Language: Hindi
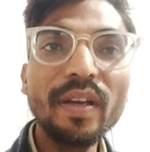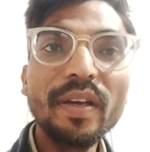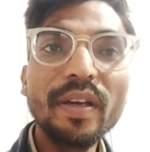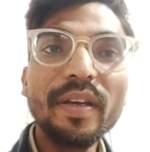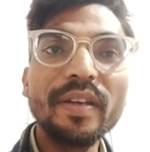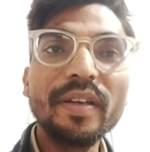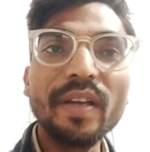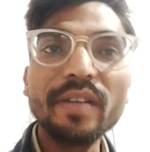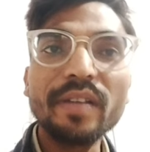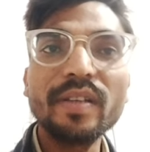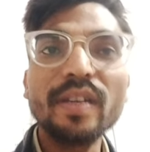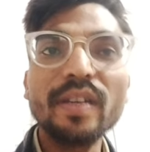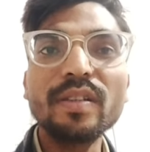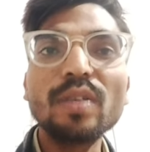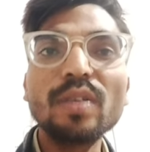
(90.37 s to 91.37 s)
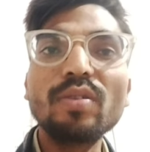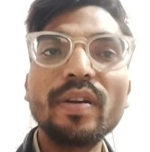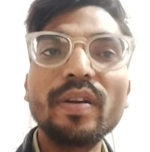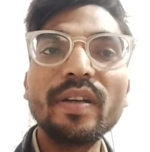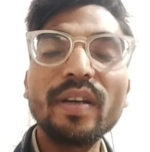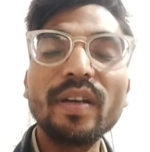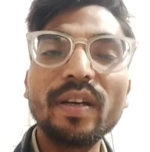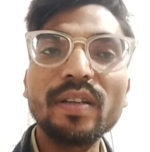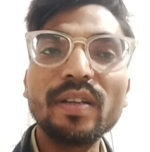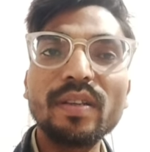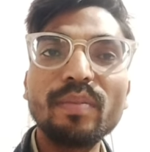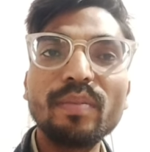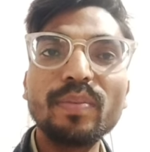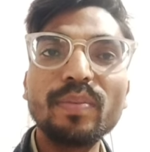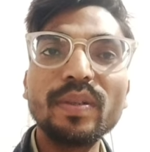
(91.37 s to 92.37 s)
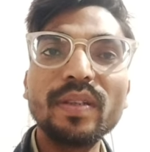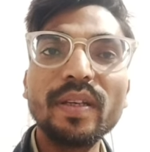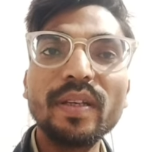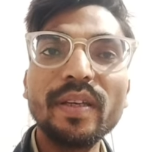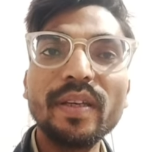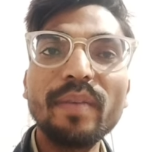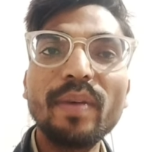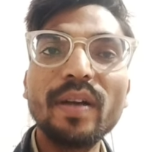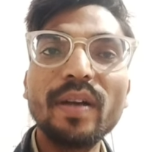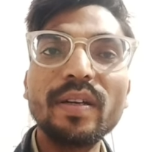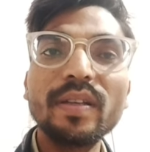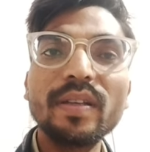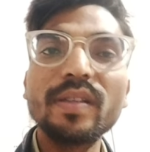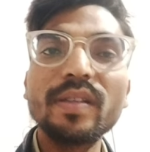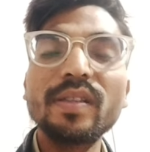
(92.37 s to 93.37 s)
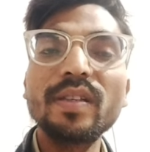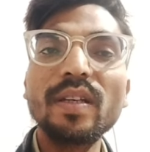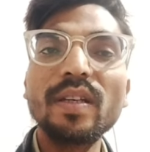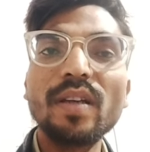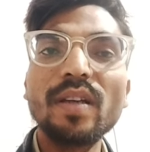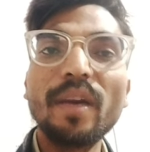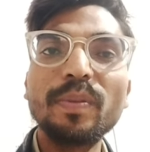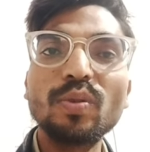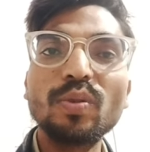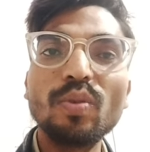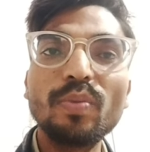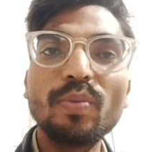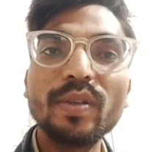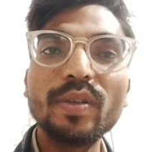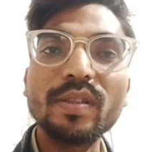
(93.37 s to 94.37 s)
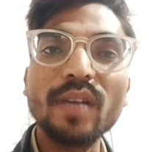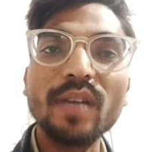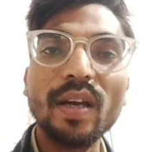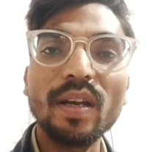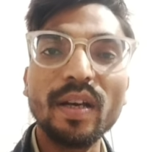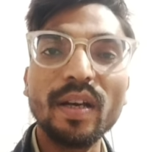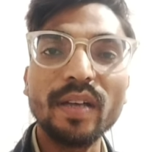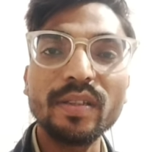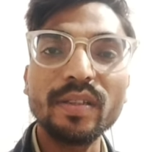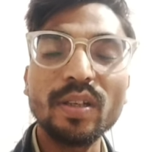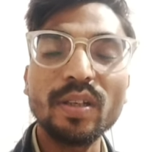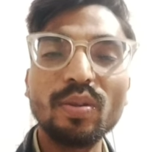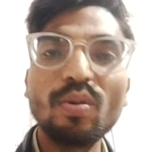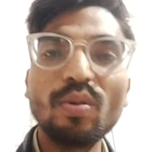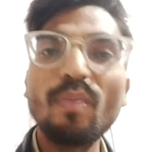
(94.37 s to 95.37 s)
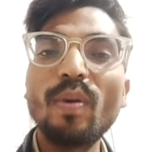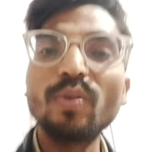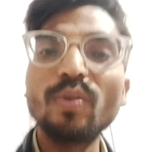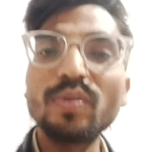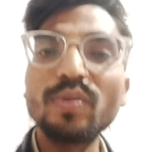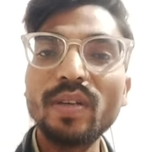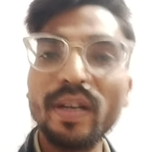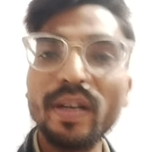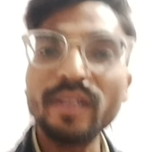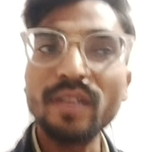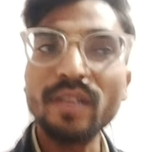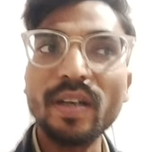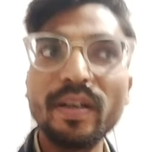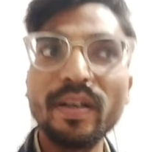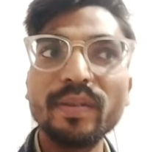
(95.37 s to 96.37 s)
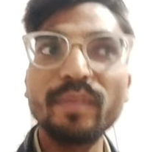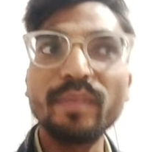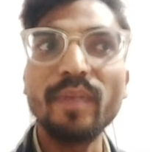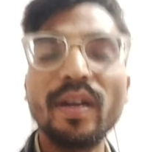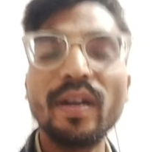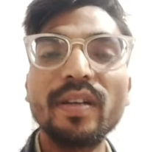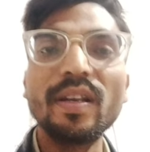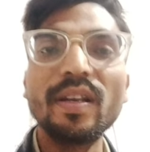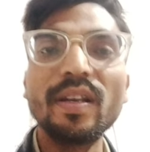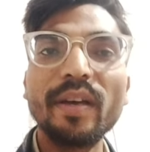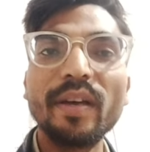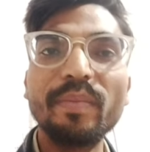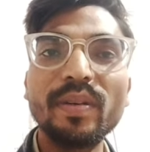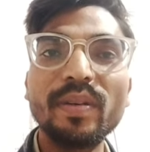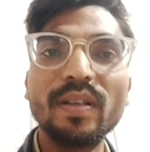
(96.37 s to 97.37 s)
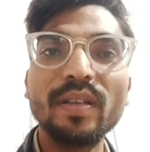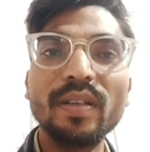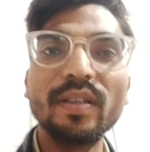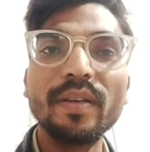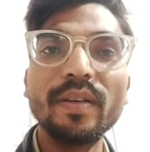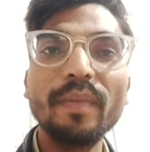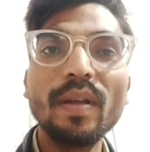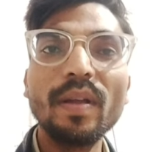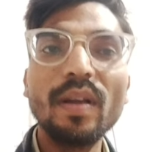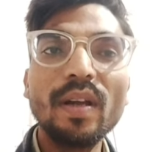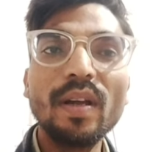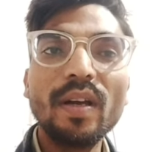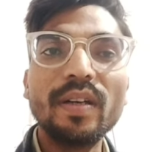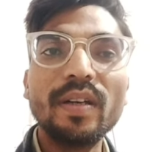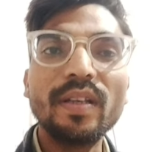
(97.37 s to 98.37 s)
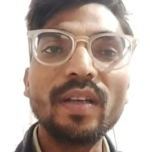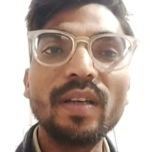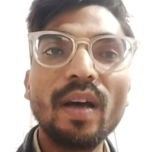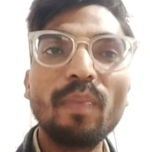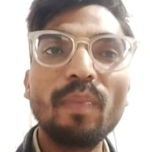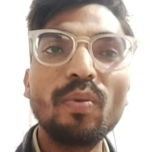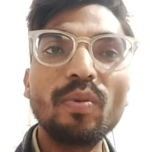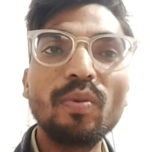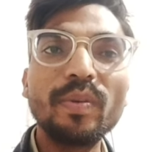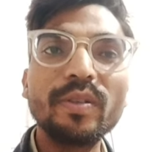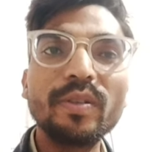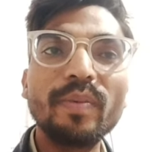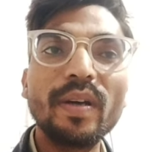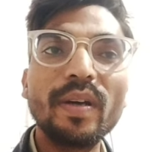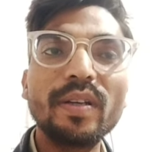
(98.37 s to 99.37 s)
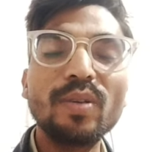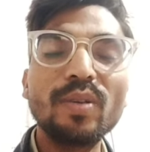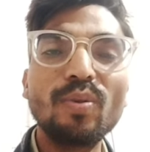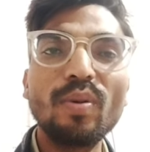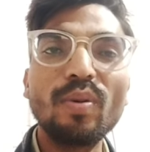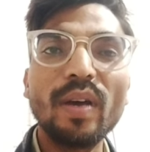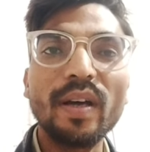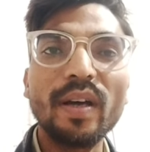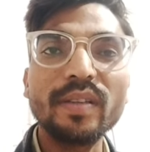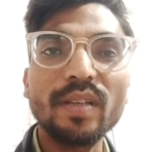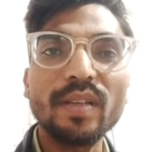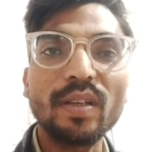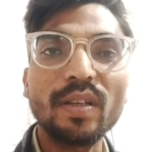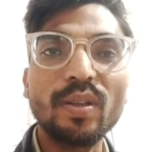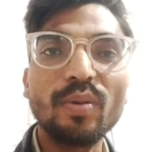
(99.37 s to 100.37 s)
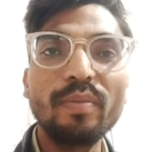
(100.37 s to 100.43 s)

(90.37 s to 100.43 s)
नेक्स्ट है इंडिया जॉर्डन अंगद कंपनी का ये वरायटी ऐसी है कि आप इसको पूरे साल लगा सकते हो बहुत सारी जगह ये वरायटी लग भी रही है ठीक है आप लोग भी इस वरायटी को लगा सकते हो